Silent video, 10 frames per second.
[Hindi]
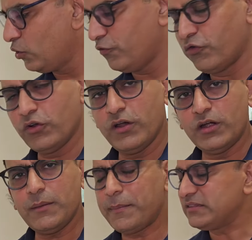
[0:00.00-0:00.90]
नौ फोन के
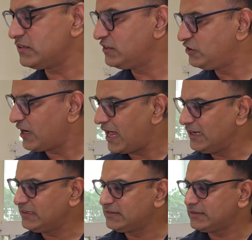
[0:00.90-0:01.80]
लोट है मात्र
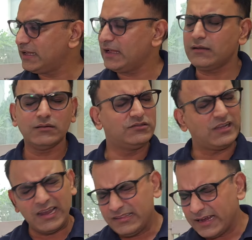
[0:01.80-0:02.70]
चालीस से
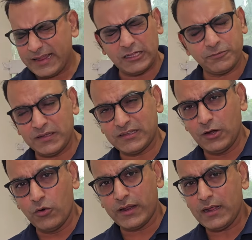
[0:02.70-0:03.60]
चालीस हजार के आसपास के
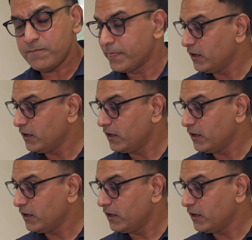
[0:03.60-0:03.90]
लोट है